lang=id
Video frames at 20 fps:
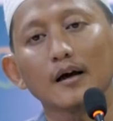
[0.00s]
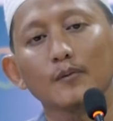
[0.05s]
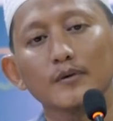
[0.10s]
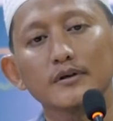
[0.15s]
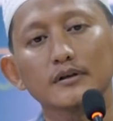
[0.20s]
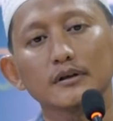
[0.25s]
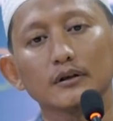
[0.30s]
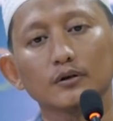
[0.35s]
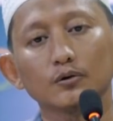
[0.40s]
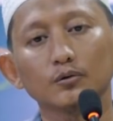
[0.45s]

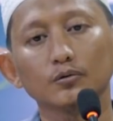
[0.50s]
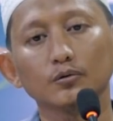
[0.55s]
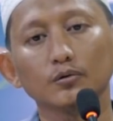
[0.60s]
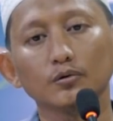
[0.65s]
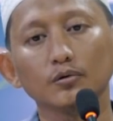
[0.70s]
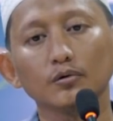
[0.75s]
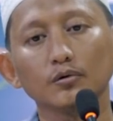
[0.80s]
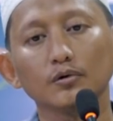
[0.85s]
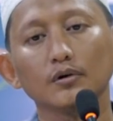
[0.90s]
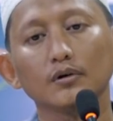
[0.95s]
Kamis
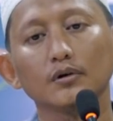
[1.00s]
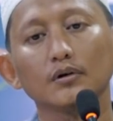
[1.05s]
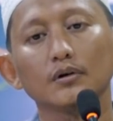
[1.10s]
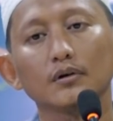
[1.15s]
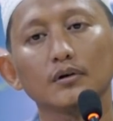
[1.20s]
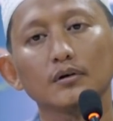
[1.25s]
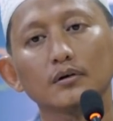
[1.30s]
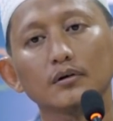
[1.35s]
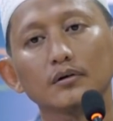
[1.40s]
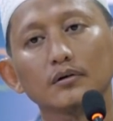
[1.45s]
itu
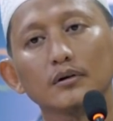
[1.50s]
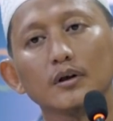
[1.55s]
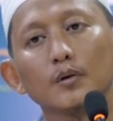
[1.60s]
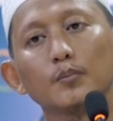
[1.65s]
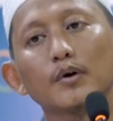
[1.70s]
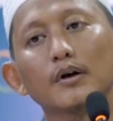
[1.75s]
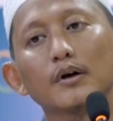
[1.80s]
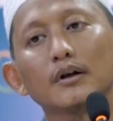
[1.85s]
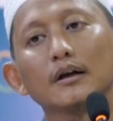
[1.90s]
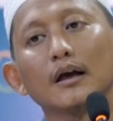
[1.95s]

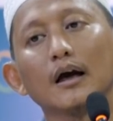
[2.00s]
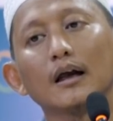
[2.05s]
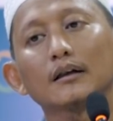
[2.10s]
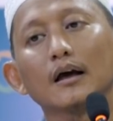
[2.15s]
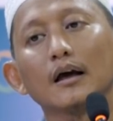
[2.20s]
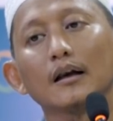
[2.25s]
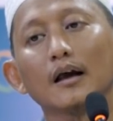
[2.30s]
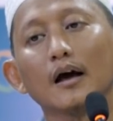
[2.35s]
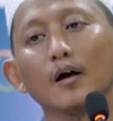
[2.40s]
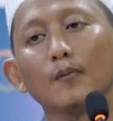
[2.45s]

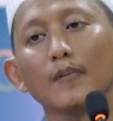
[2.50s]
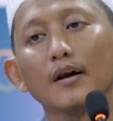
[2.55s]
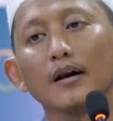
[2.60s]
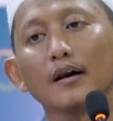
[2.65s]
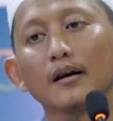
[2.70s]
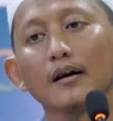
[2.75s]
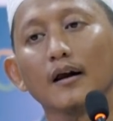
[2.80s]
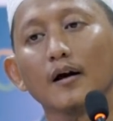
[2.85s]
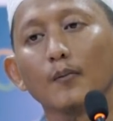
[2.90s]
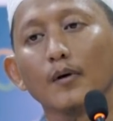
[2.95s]
diperlihatkan
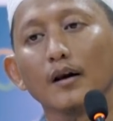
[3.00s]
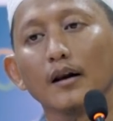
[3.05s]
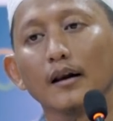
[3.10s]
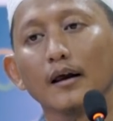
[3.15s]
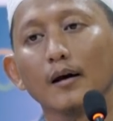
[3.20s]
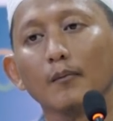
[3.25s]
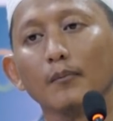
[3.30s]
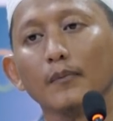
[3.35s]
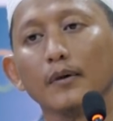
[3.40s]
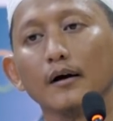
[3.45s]

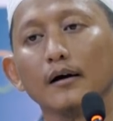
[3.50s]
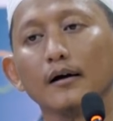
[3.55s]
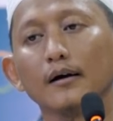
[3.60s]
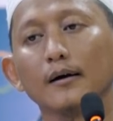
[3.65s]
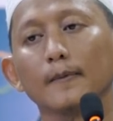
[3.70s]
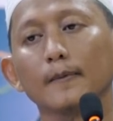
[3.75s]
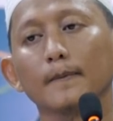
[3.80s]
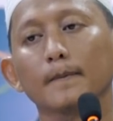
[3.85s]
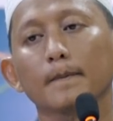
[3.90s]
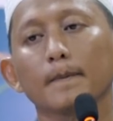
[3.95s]
amalan-amalan
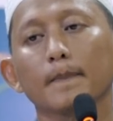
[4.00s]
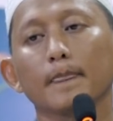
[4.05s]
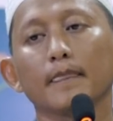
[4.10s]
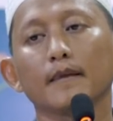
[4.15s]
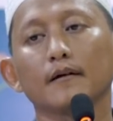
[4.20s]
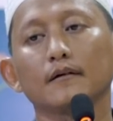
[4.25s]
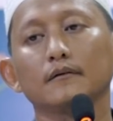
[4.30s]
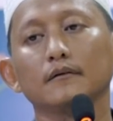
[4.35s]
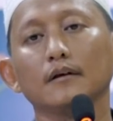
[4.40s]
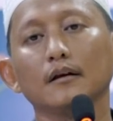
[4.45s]
hamba.
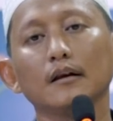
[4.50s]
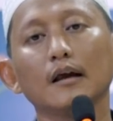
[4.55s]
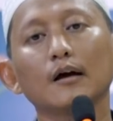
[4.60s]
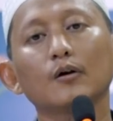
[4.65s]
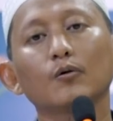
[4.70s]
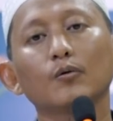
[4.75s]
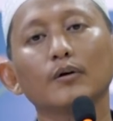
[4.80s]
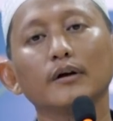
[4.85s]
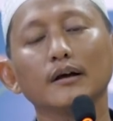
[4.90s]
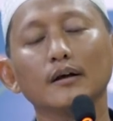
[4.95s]
Dan
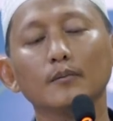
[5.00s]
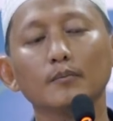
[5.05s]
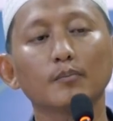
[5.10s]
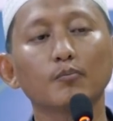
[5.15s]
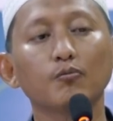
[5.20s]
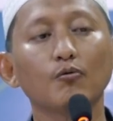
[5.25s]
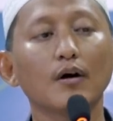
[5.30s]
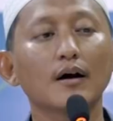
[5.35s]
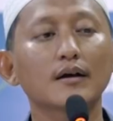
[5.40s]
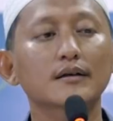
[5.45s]
aku ingin
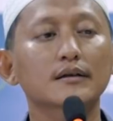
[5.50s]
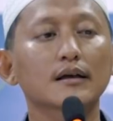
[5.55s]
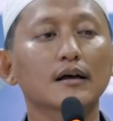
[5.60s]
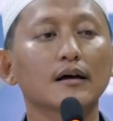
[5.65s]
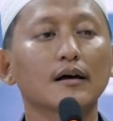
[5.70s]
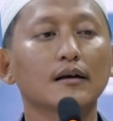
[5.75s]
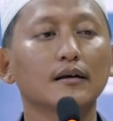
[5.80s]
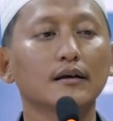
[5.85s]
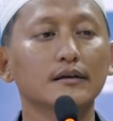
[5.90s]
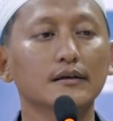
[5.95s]

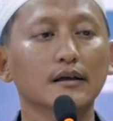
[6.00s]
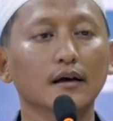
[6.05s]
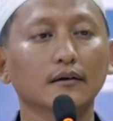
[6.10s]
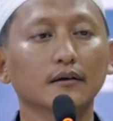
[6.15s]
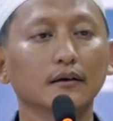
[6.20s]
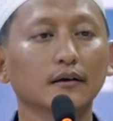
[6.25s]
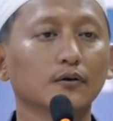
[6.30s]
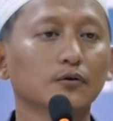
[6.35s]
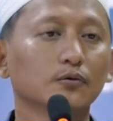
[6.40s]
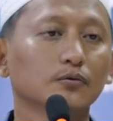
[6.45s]
berpuasa di
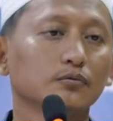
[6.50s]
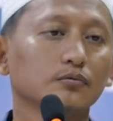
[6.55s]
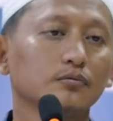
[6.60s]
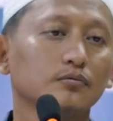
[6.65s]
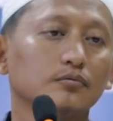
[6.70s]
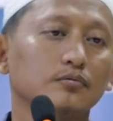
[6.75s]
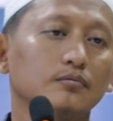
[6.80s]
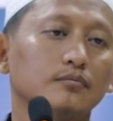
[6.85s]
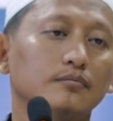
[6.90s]
saat itu.